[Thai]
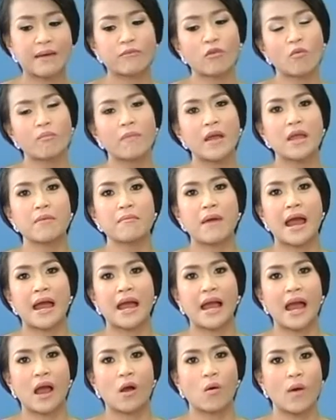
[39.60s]
มน้องเป้มา
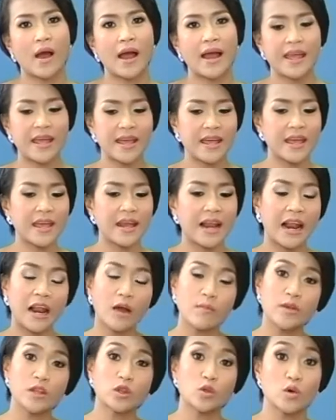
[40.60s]
ค่ะว่า เอ๊แล้ว
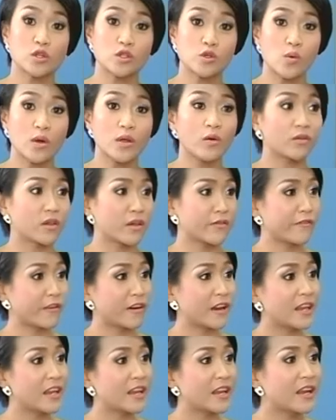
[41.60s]
เรามีตัวช่วยอย่างกิฟฟ
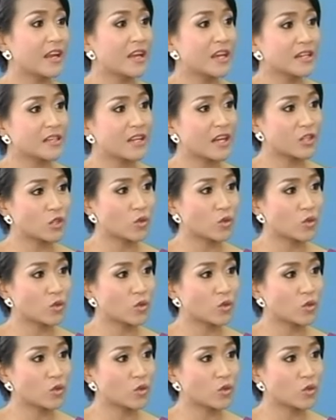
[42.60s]
รีนที่จะ